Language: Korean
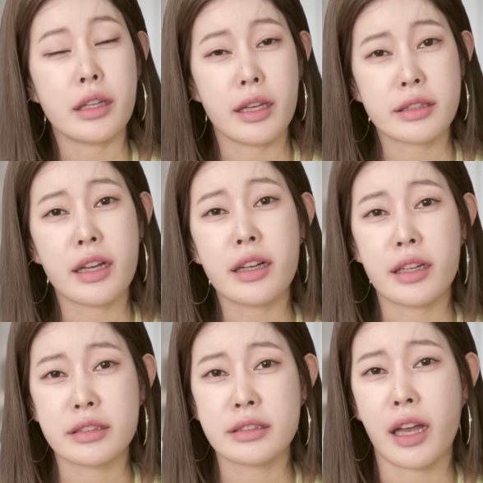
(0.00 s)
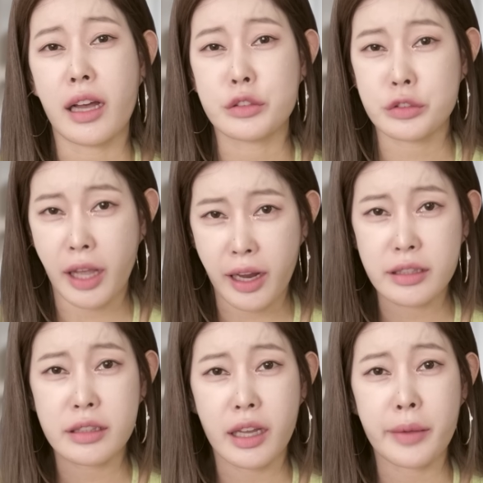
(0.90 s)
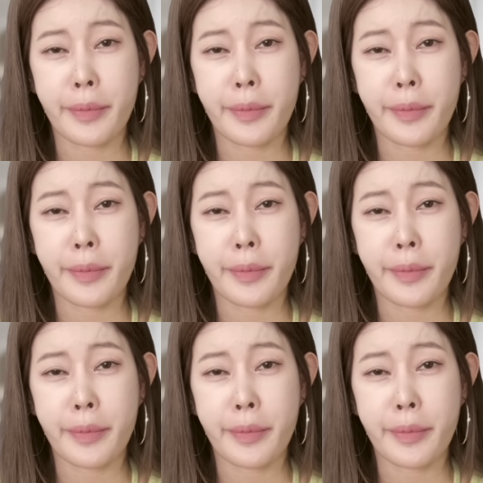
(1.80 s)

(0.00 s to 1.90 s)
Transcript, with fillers: 예상과는 아주 다르게